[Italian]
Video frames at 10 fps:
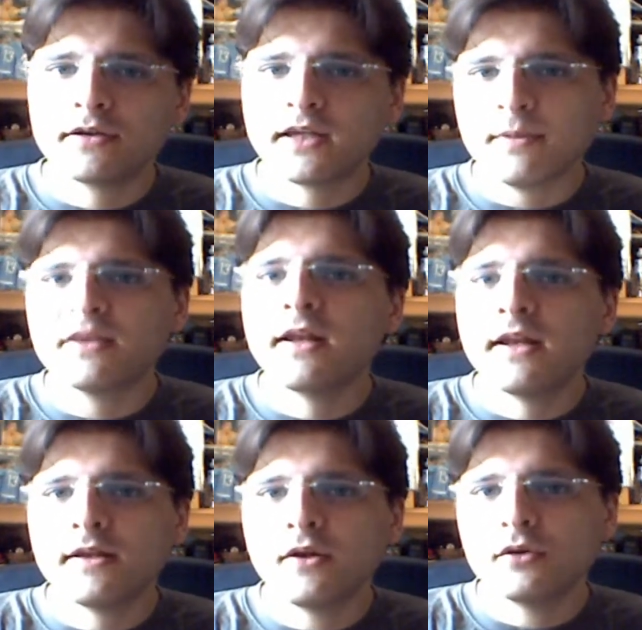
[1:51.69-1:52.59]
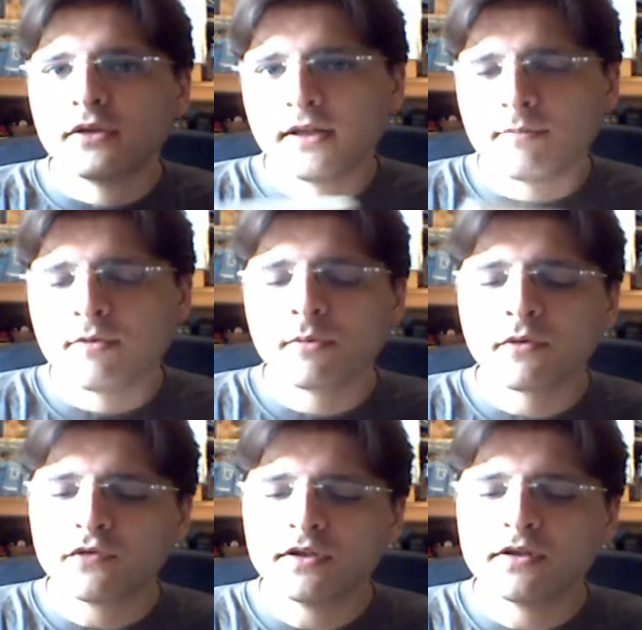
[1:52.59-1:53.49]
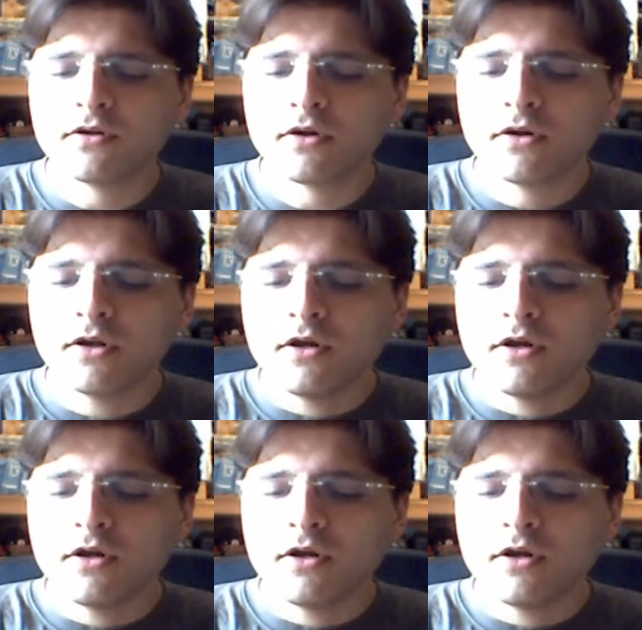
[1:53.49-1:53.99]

tramite le note del mio profilo